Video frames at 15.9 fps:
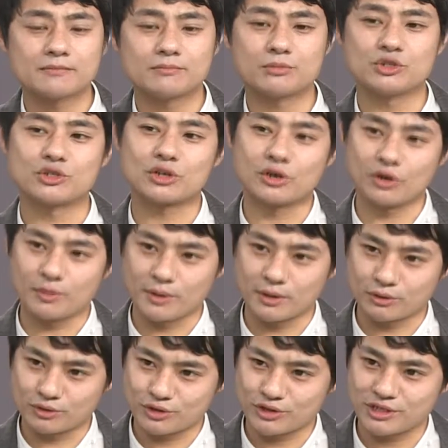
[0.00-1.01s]
뮤지컬
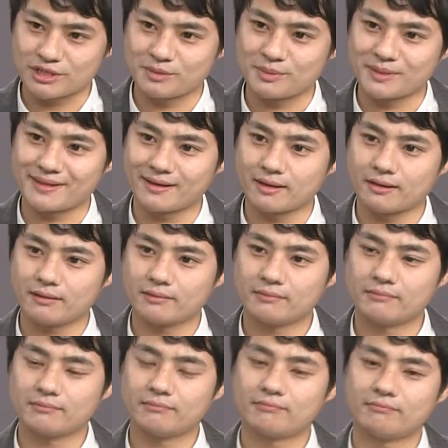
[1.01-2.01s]
배우 출신입니다.
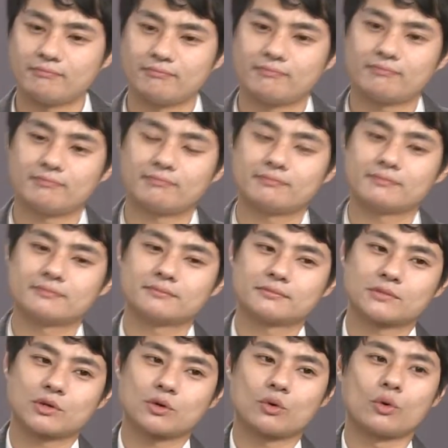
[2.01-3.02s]

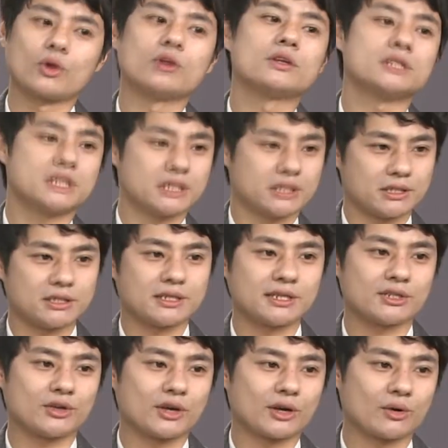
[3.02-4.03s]
공연은
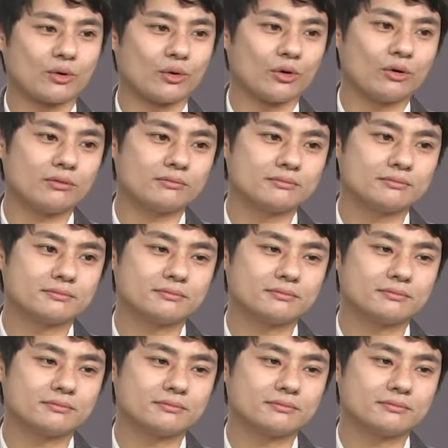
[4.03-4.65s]
시드니에서 했고